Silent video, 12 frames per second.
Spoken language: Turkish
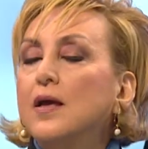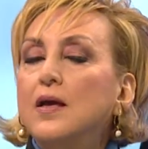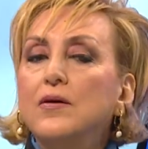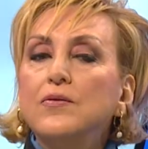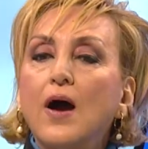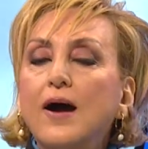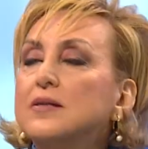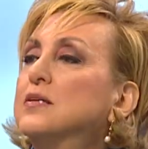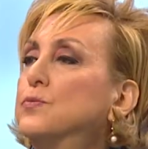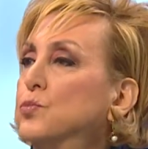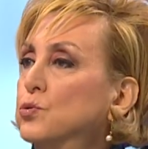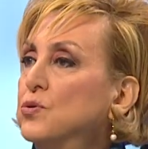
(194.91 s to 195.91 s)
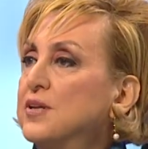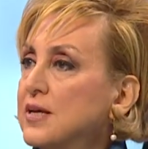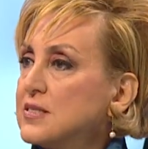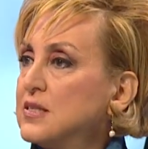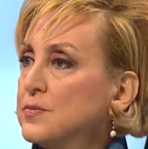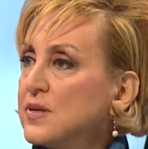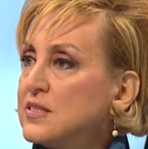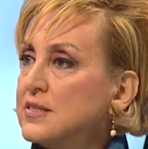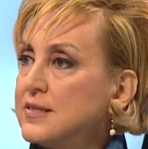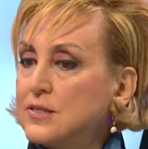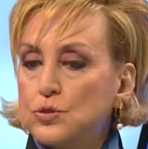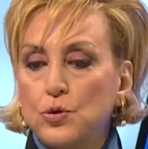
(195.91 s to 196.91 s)
E, artık bunun
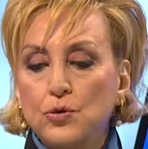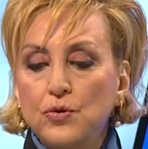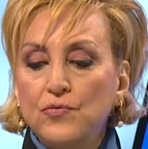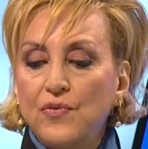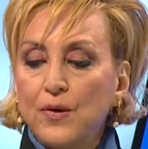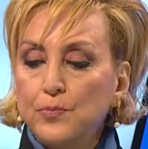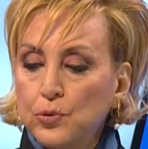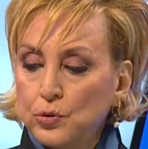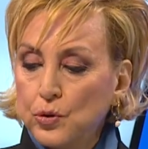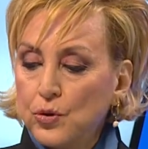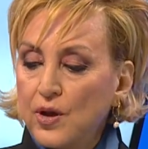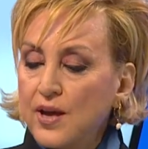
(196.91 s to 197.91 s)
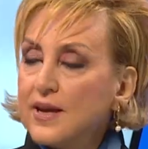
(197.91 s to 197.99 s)
yazılmasını istiyorum ve bunu